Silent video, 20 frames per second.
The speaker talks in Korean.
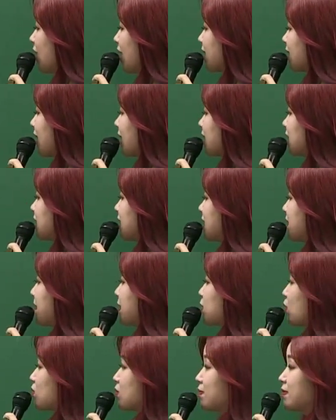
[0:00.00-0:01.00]
역할을 하는
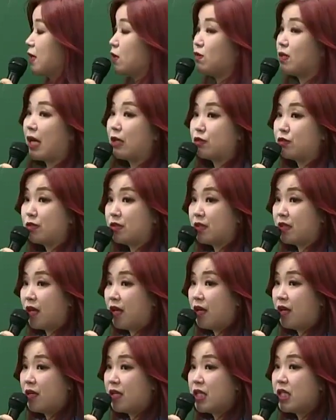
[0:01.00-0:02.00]
지배적 접사로
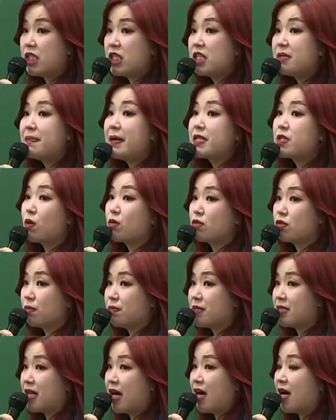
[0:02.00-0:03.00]
나누는데 이 지배적
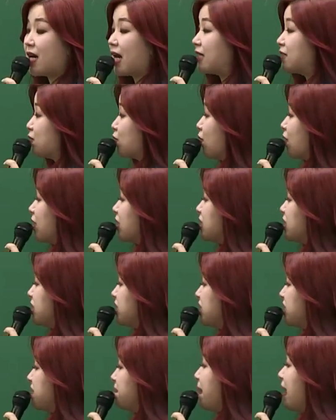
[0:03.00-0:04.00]
접사라는 거에이
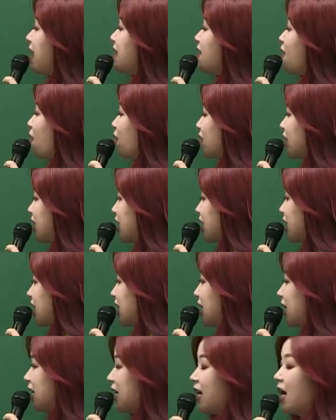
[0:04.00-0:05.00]

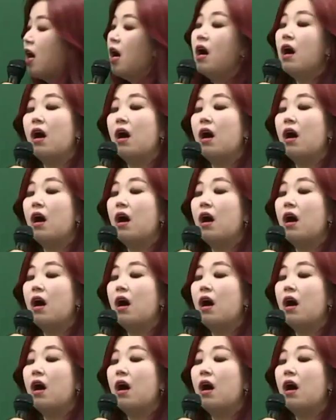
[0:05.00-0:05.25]
지배력이